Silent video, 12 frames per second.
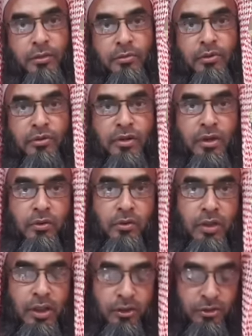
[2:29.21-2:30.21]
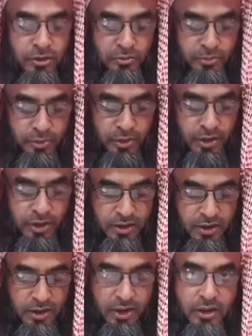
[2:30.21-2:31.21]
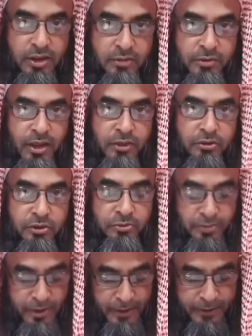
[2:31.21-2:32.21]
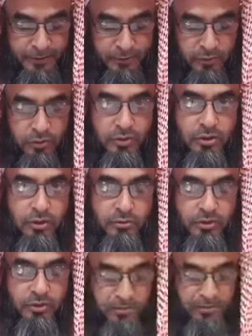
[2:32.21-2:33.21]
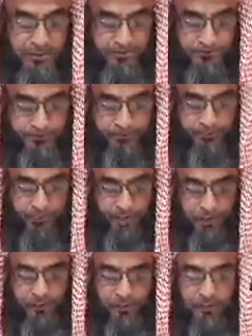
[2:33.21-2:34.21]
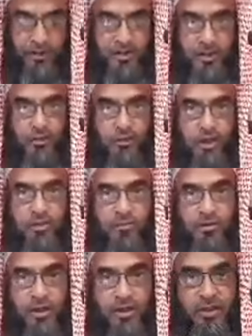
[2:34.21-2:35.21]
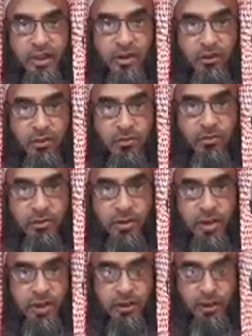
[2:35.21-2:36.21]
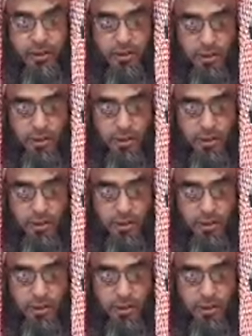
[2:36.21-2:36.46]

এবং কেউ কারো সম্পর্কে জিজ্ঞাসাবাদ করবে না খোঁজ খবর নেবে না সমানে সাকল আহমাওয়াজিন সেই দিন